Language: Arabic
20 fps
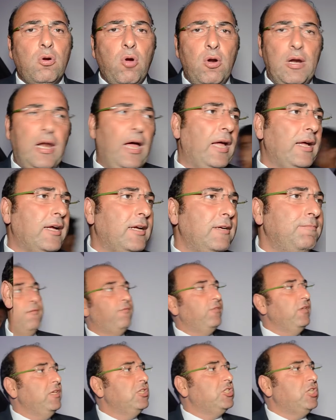كل حاجه
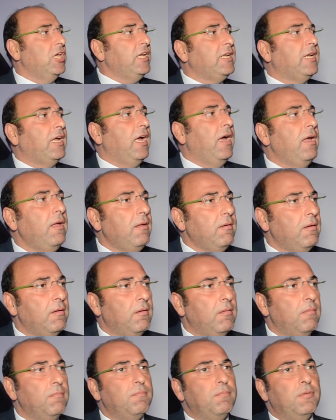في شركه
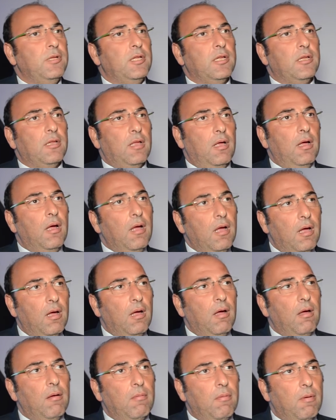
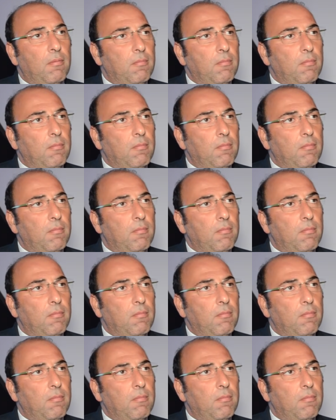آه،